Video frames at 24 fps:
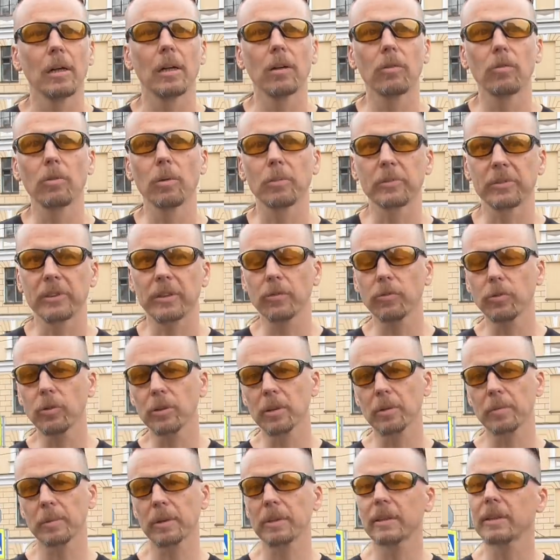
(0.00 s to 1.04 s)
львом с
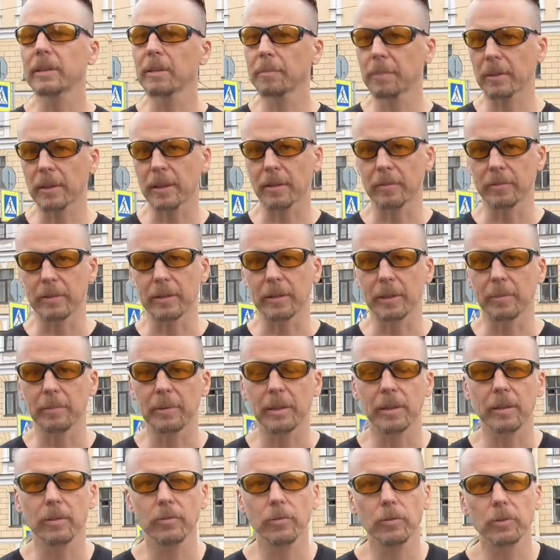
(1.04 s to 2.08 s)
грифонами, это неправда.
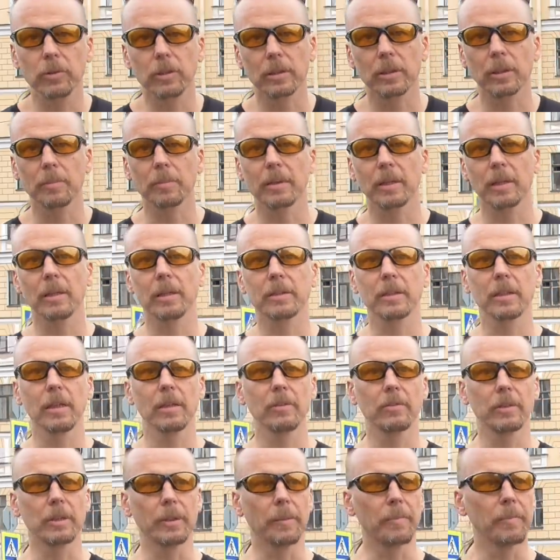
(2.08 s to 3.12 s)
Там не грифоны, там крылатые
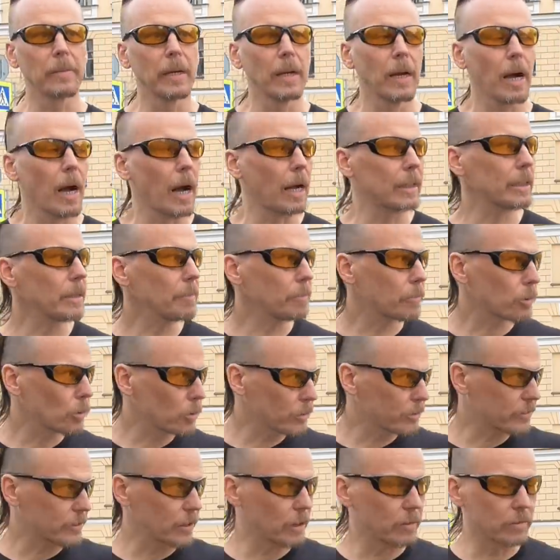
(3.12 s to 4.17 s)
львы. А там
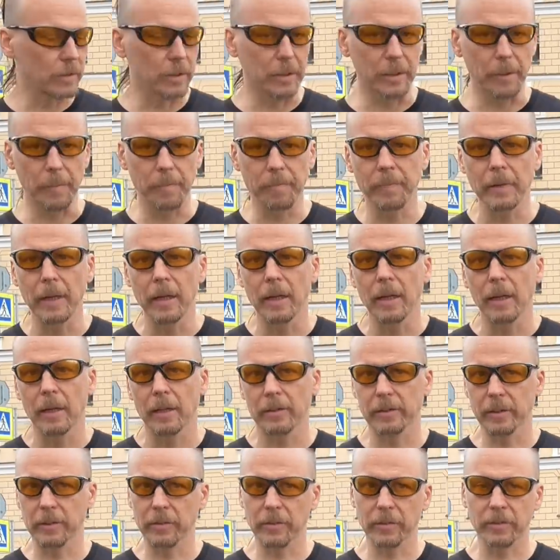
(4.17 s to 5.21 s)
просто львы.
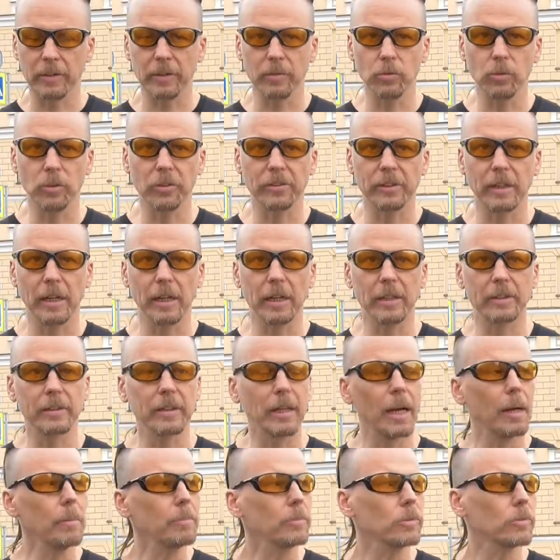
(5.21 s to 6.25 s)
Соответственно, двое стояли
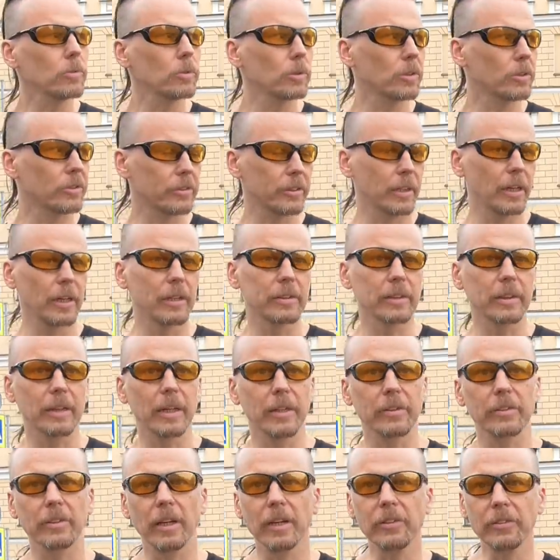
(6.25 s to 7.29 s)
там, двое стояли на
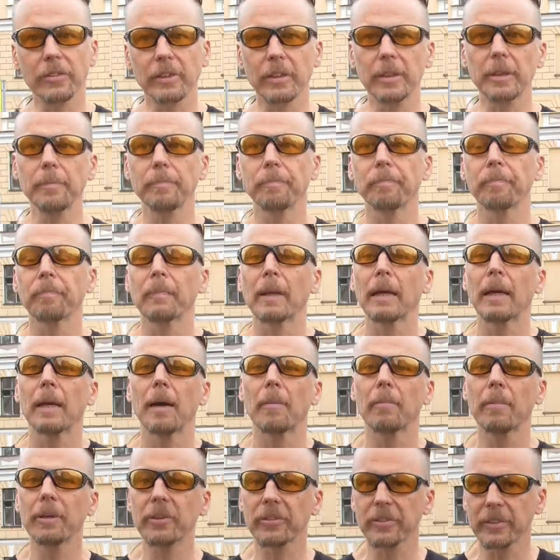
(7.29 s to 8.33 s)
Казанской.
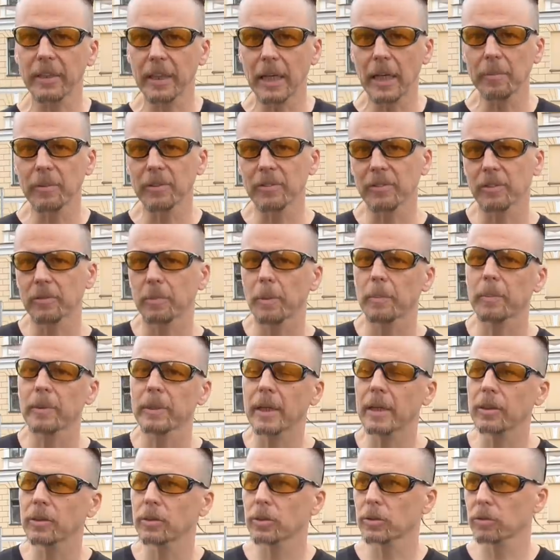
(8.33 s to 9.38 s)
Мы знаем из
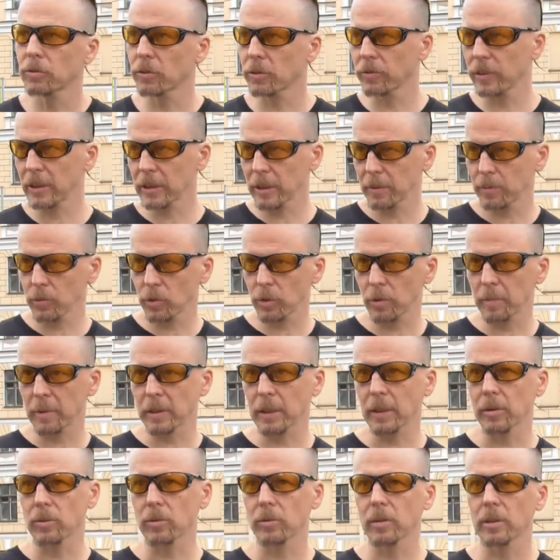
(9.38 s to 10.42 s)
воспоминаний, что вот в этом
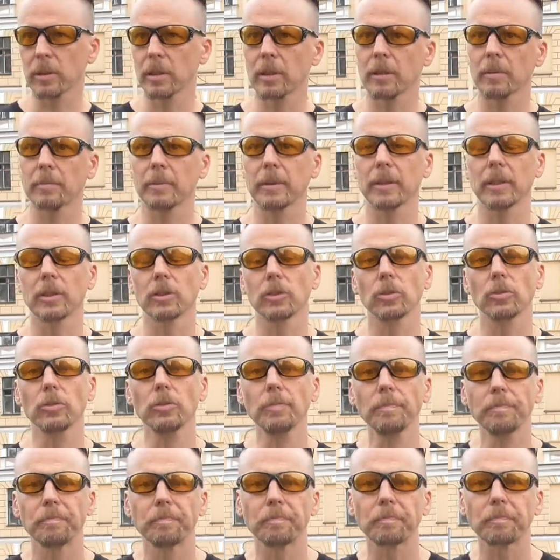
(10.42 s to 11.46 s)
доме, который я
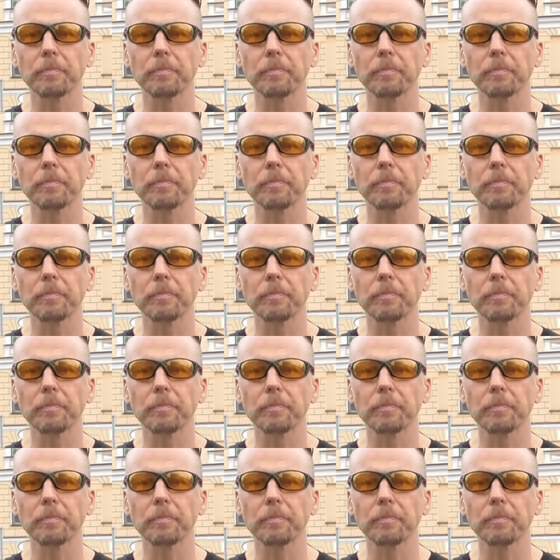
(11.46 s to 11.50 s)
покажу,